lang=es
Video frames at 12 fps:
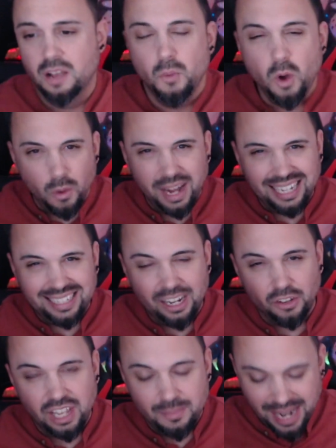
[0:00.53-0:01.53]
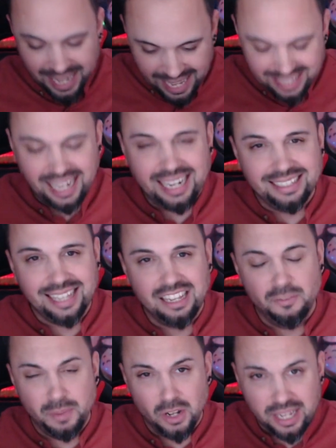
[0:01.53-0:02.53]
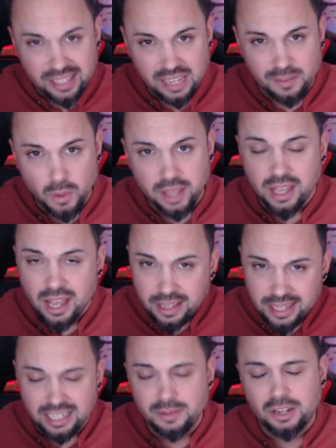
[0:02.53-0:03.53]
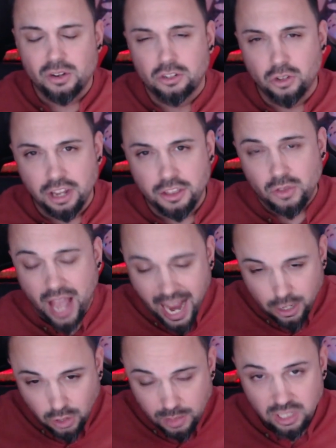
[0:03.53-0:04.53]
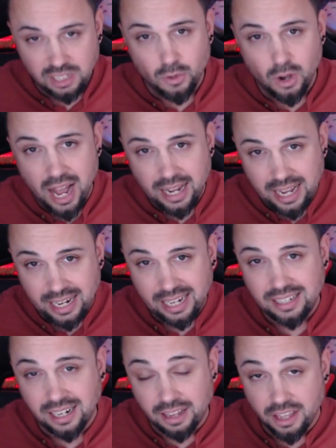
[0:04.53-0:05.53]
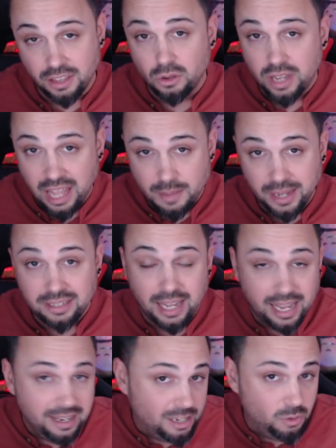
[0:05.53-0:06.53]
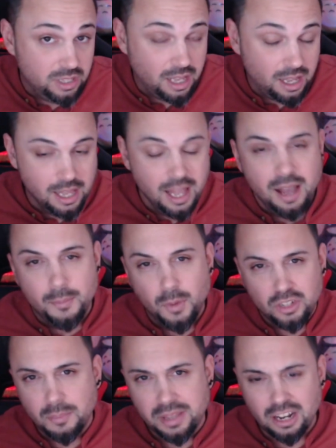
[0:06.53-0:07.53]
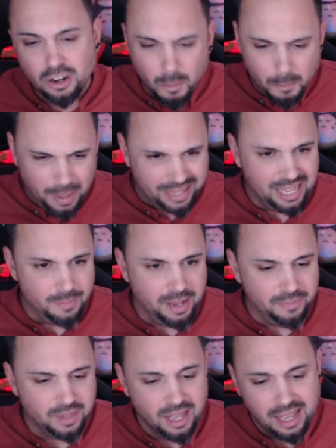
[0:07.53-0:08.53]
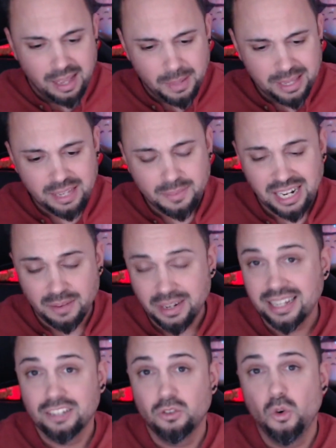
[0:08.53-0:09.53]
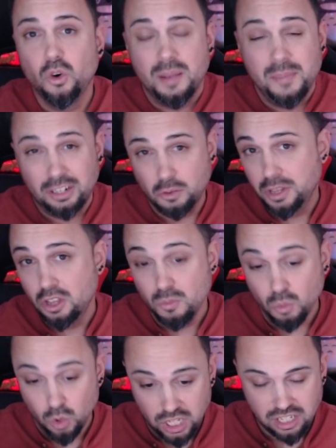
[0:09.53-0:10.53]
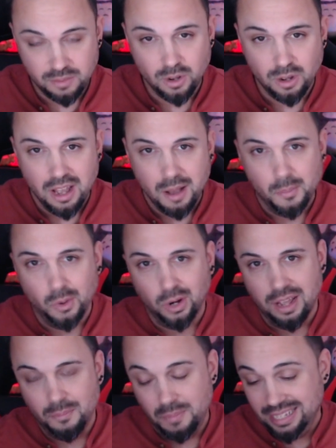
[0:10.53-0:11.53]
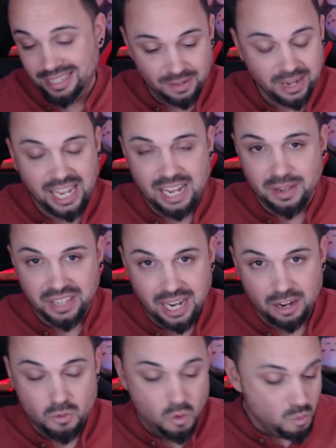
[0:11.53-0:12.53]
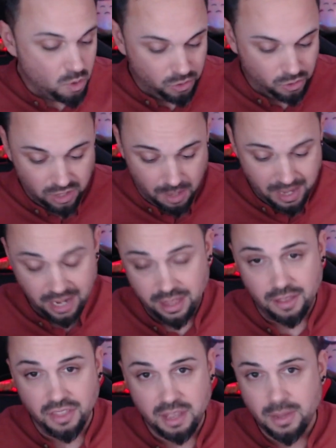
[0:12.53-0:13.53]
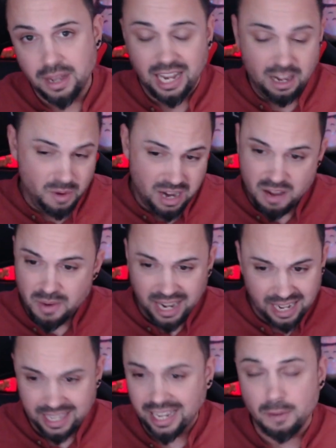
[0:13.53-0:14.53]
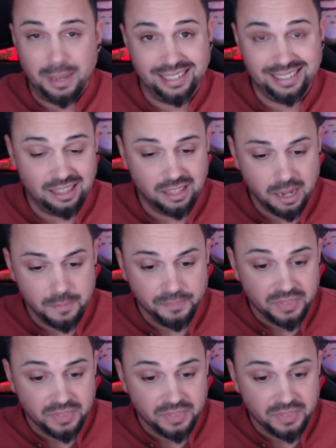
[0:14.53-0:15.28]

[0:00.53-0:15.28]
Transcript: Muy buenas hijos del Mac, ¿qué tal estáis? Espero que estéis muy bien. Ya sabéis que una suscripción ayuda muchísimo a que el canal siga creciendo y además es gratuita. Vamos a empezar con Pentiment. Pentiment la verdad es que es un juego que me ha sorprendido muchísimo porque pensaba que le iban a tirar un montón de mierda encima, que le iban a criticar bastante